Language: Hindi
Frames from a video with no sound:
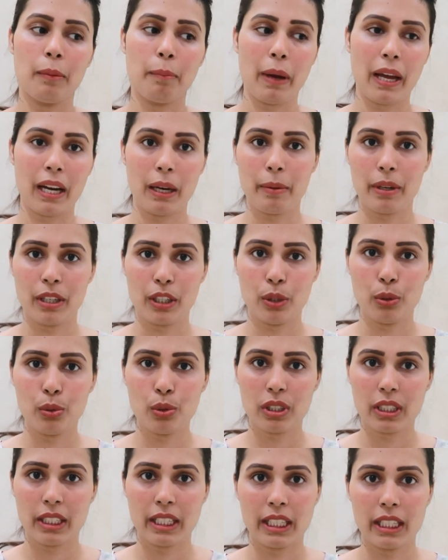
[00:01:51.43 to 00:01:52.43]
पहले मैंने
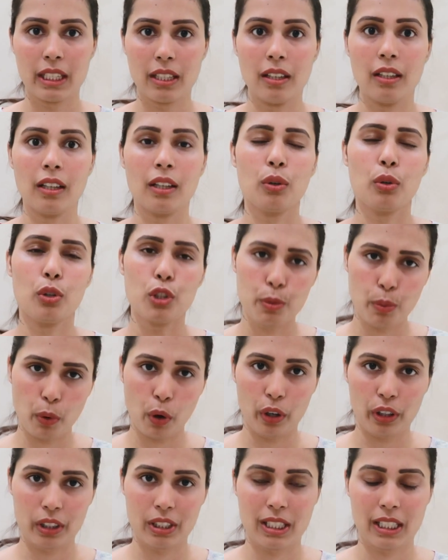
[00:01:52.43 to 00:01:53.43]
यूज़ कुछ
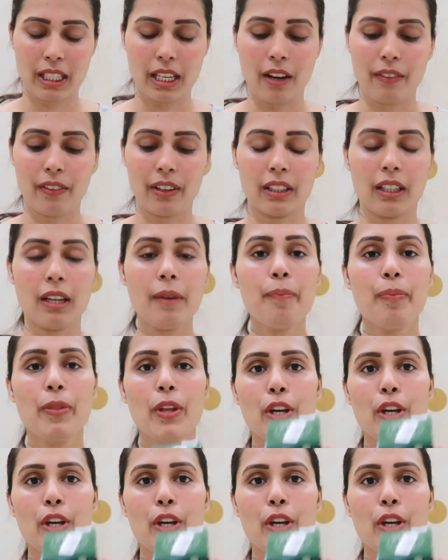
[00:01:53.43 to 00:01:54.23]
प्रोडक्ट्स किया हुआ था